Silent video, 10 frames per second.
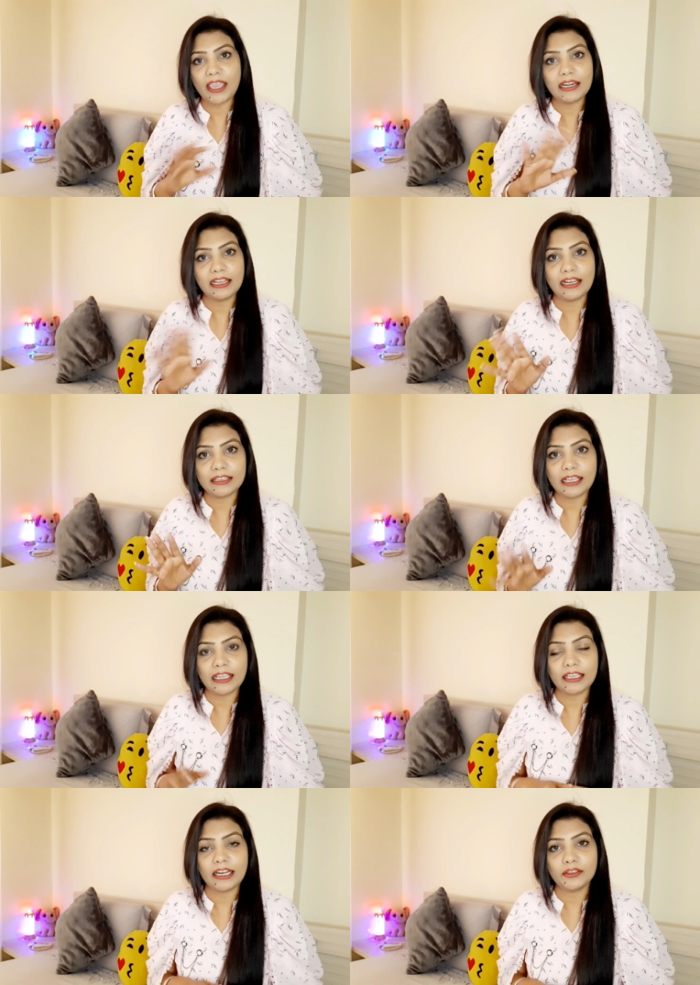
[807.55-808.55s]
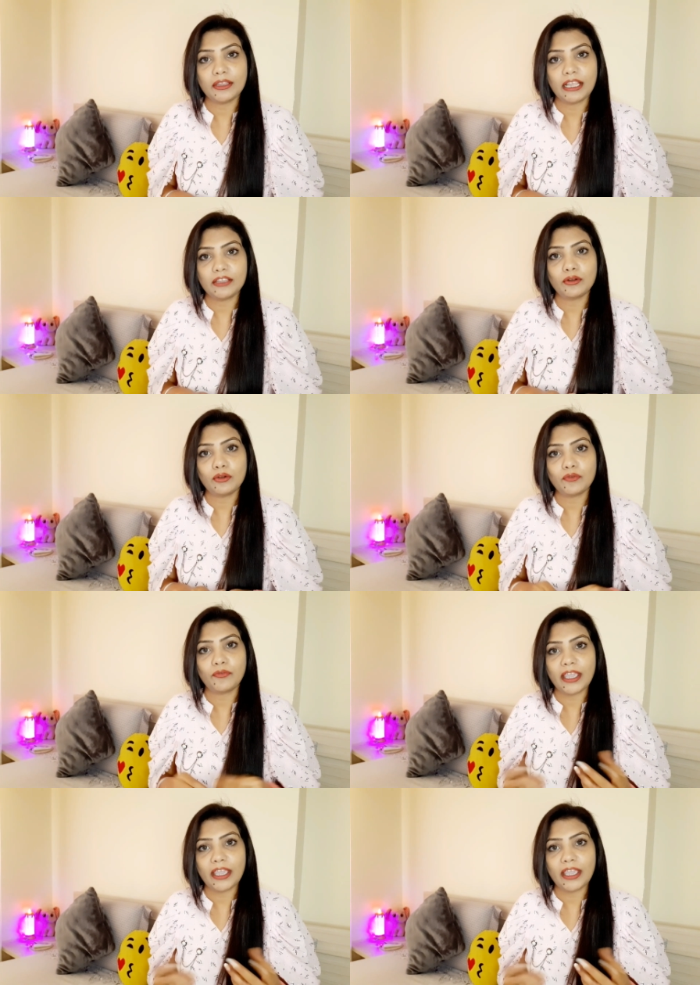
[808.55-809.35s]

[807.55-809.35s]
फेक नहीं लगता है कि नहीं तो लोग